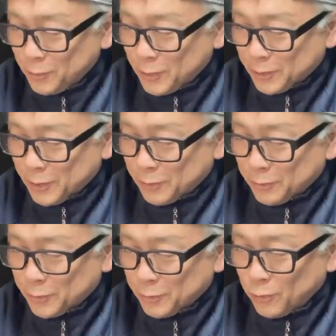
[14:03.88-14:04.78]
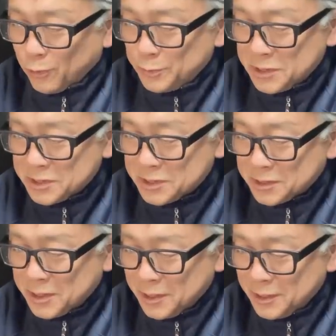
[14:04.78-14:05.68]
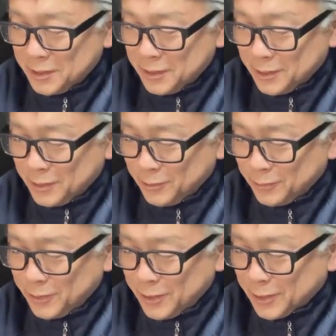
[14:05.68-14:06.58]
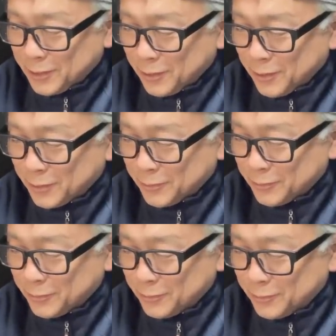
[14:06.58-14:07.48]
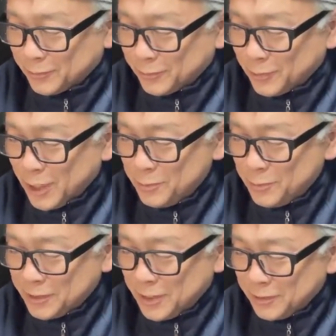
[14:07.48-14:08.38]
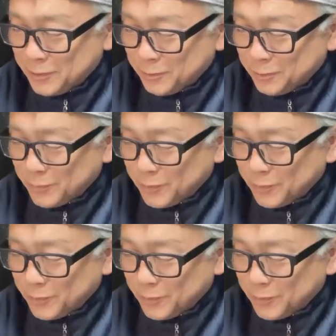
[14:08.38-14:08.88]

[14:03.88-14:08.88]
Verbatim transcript: がね、これゴミ捨てのね、あの、ドラム缶、